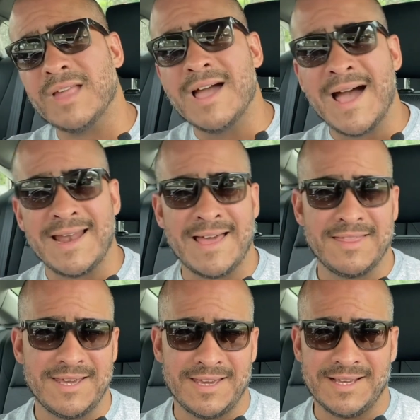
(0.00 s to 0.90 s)
a la
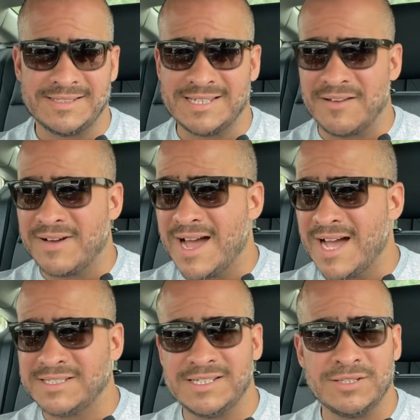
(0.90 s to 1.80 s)
de
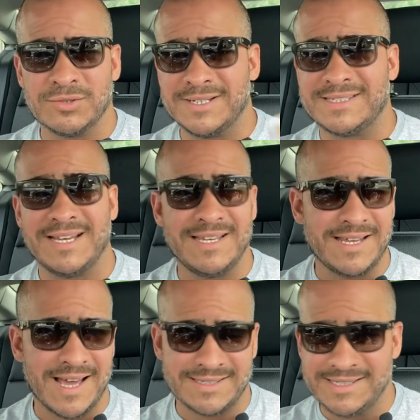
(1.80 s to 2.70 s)
Savage y todas esas
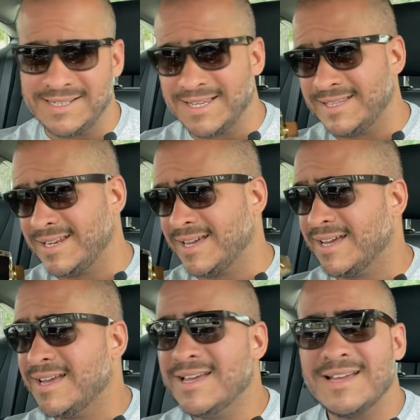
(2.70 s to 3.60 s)
líneas así que tienen
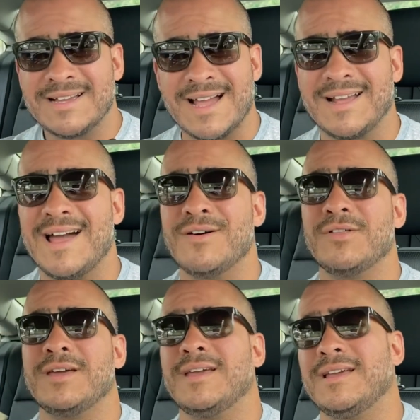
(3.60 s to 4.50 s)
cargado
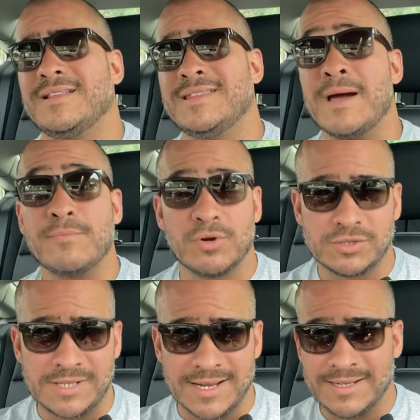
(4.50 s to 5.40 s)
de,
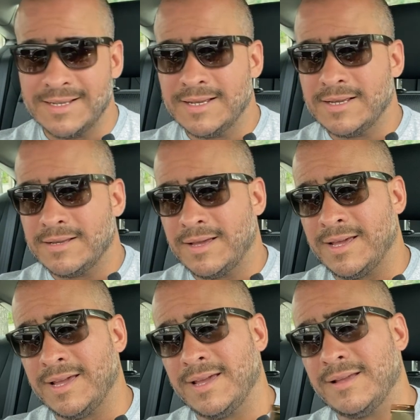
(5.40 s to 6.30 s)
Ambroxan.
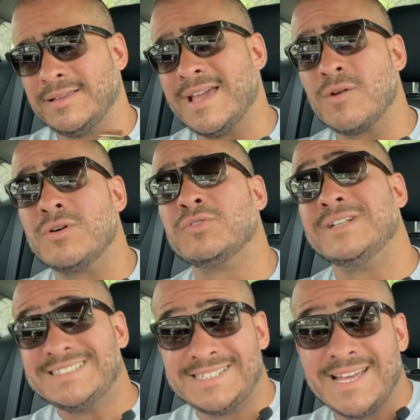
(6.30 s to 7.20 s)
Eh, ya cuando
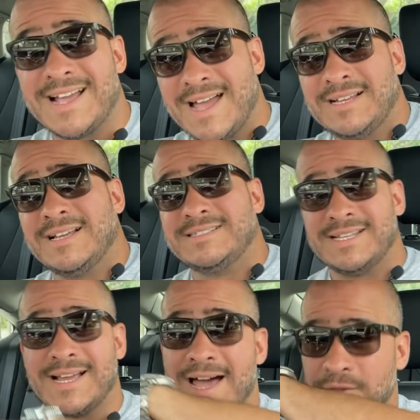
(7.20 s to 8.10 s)
él seca, el
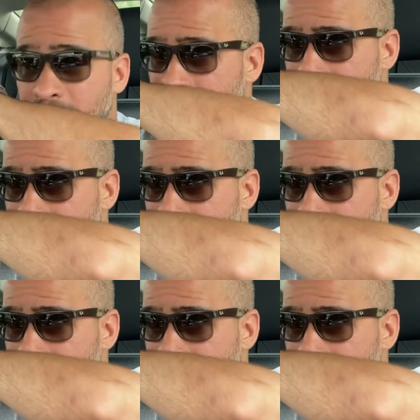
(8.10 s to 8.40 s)
secado,